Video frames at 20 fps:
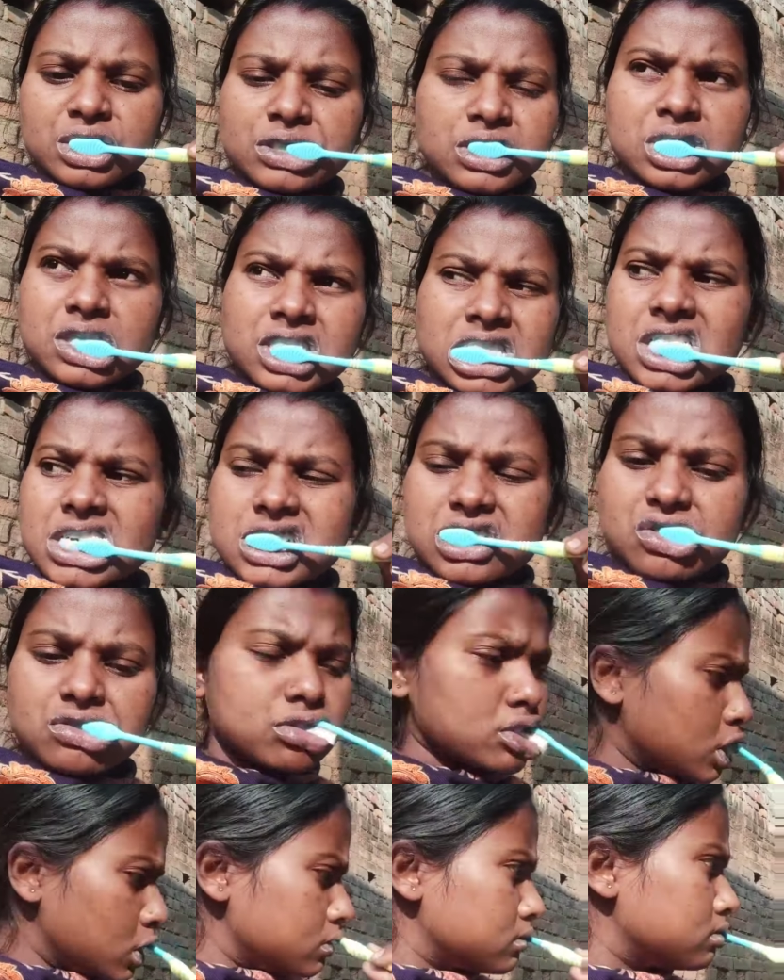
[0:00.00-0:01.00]
करने लगी फिर
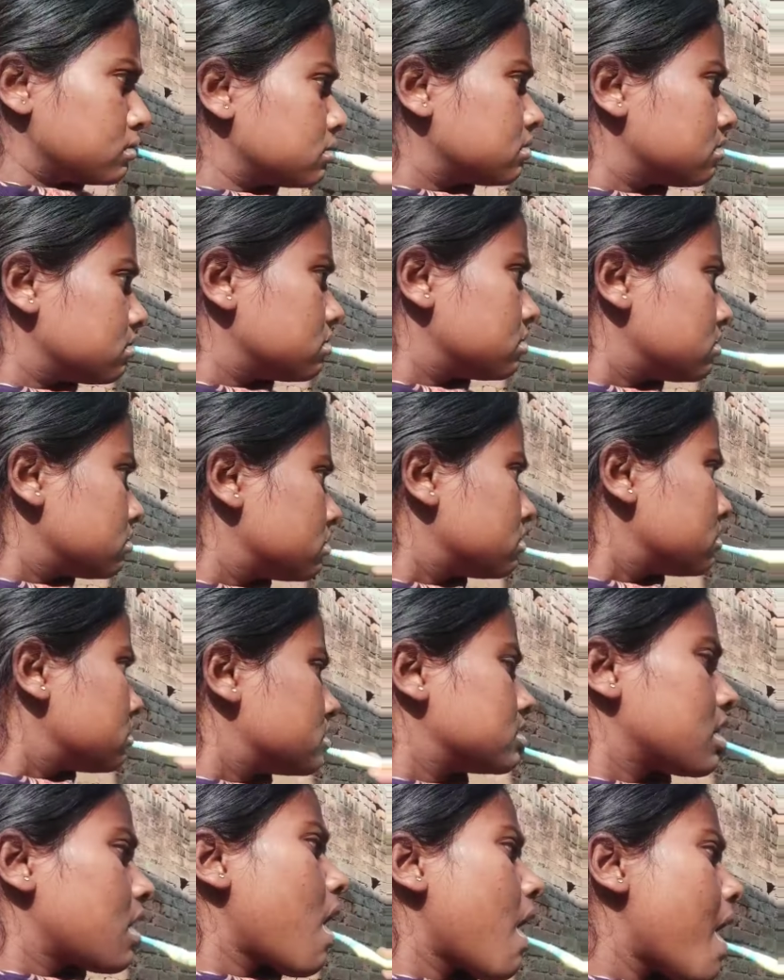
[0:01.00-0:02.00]
ब्रश व्रश क्योंकि
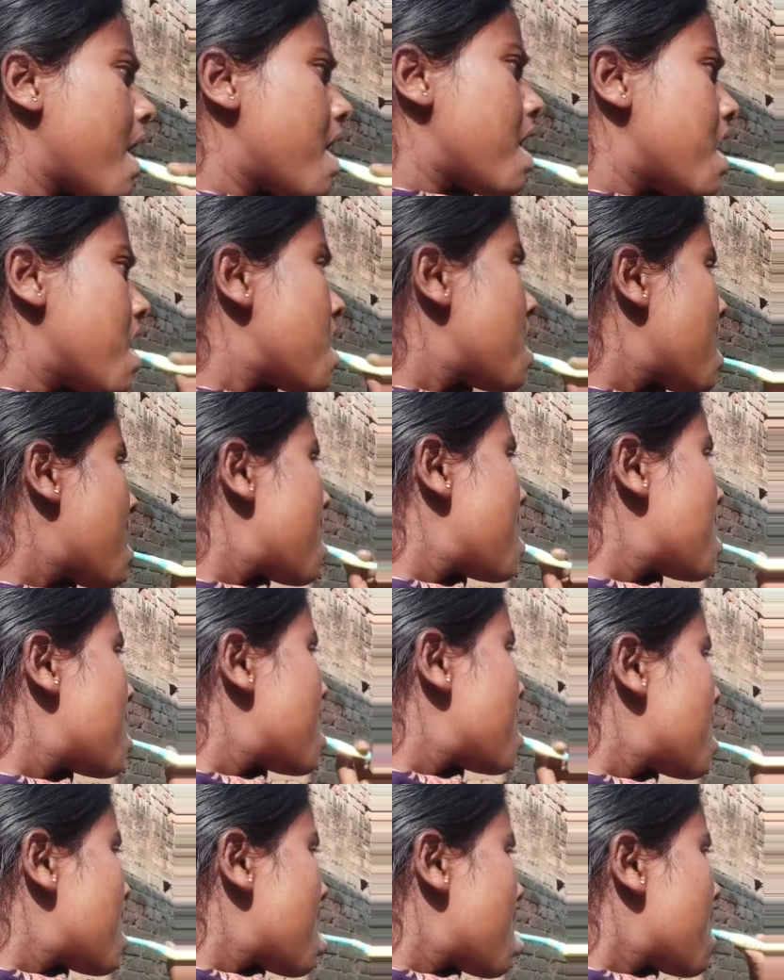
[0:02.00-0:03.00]
मेरे को लगा नहीं भाई कुछ
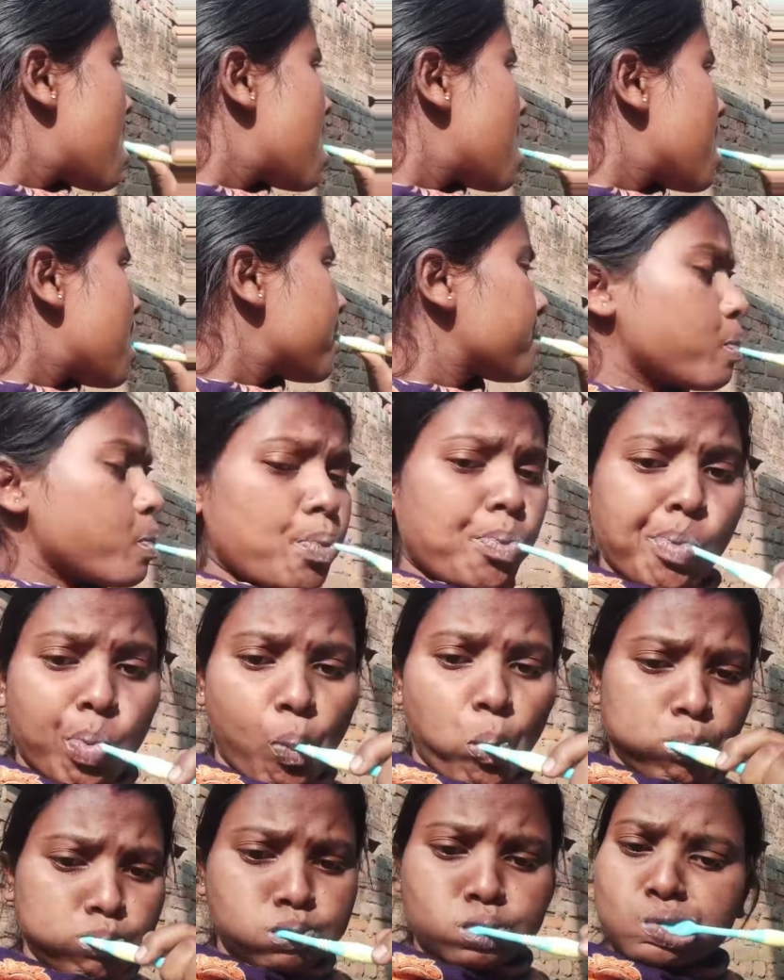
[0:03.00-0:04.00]
पहले खाते हैं उसके बाद ही
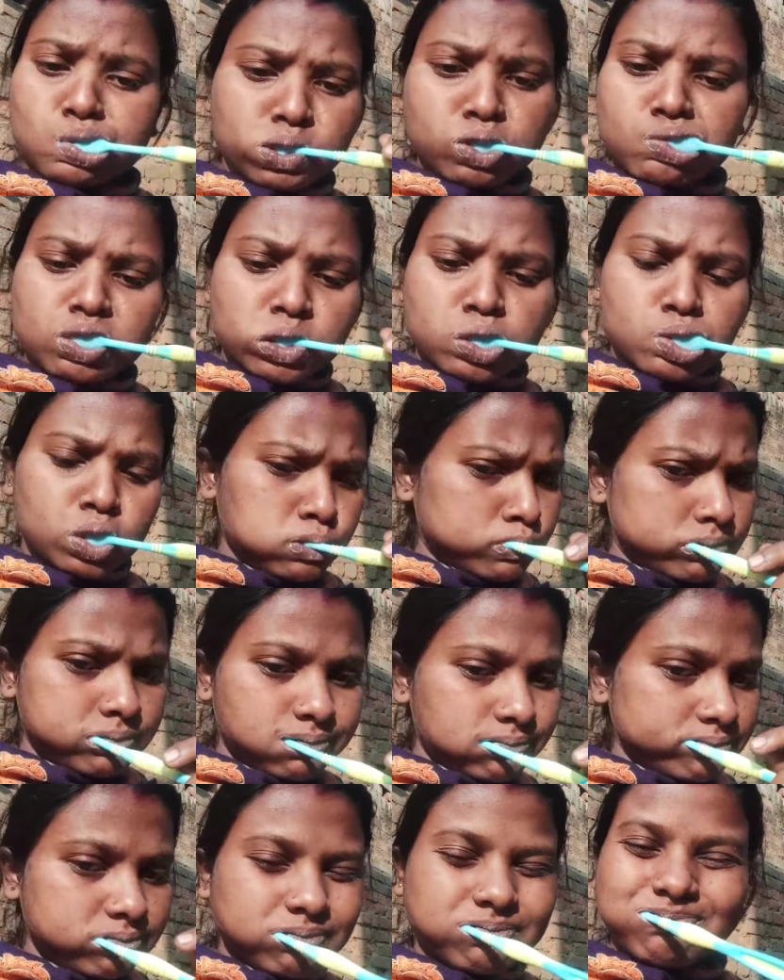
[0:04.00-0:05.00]
जो होगा होगा उसके
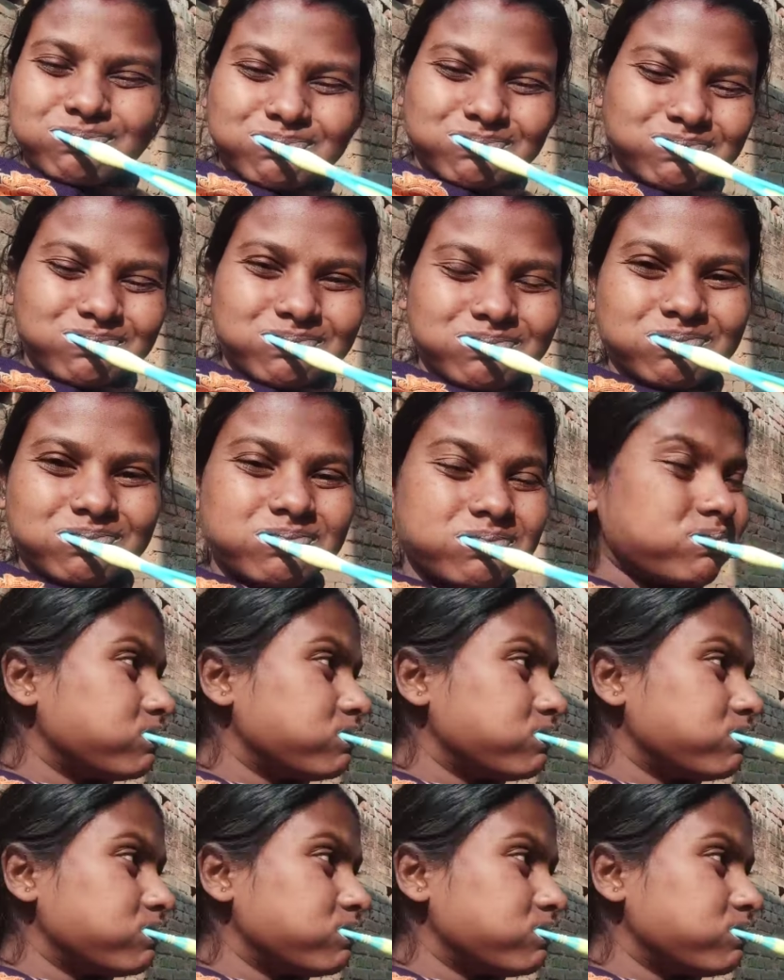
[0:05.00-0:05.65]
बाद गाइज मैं फ्रेश व्रेश